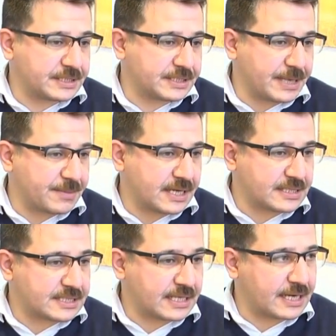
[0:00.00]
kemik
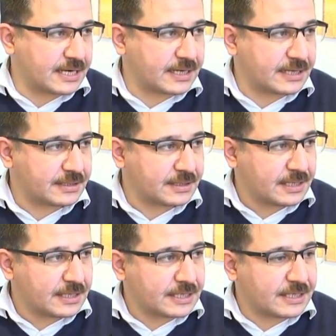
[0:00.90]
hastalarına
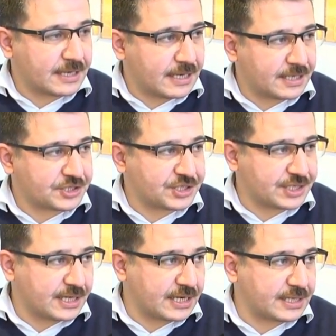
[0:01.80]
kıra,
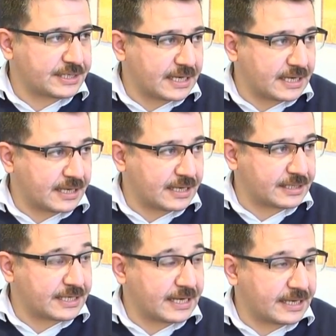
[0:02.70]
çıka, yana,
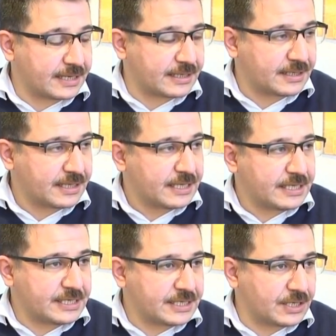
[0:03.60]
yaraya
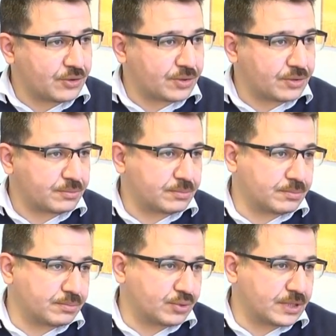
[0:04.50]
iyi geliyor.
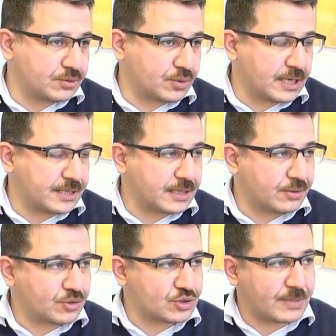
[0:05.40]
Bundan dolayı da
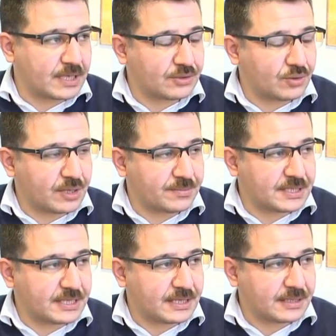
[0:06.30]
Osmanlı
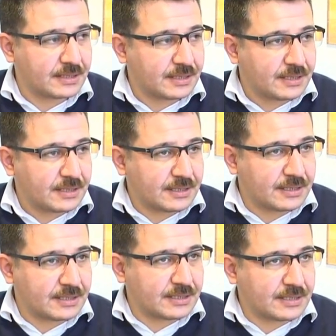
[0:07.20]
döneminde
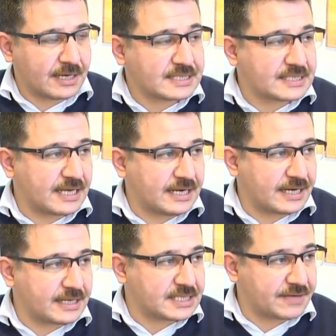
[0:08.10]
e,
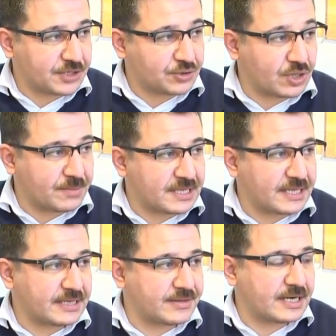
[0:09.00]
askerlere savaş döneminde
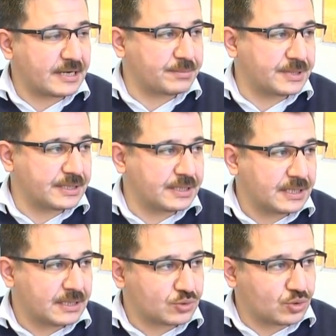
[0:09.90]
yedirilen bir
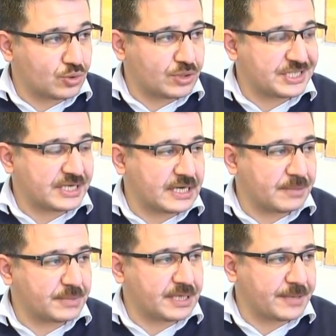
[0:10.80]
suyu
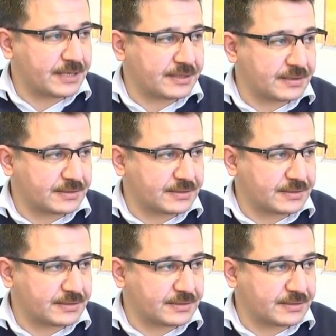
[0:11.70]
içirilen bir yemekti.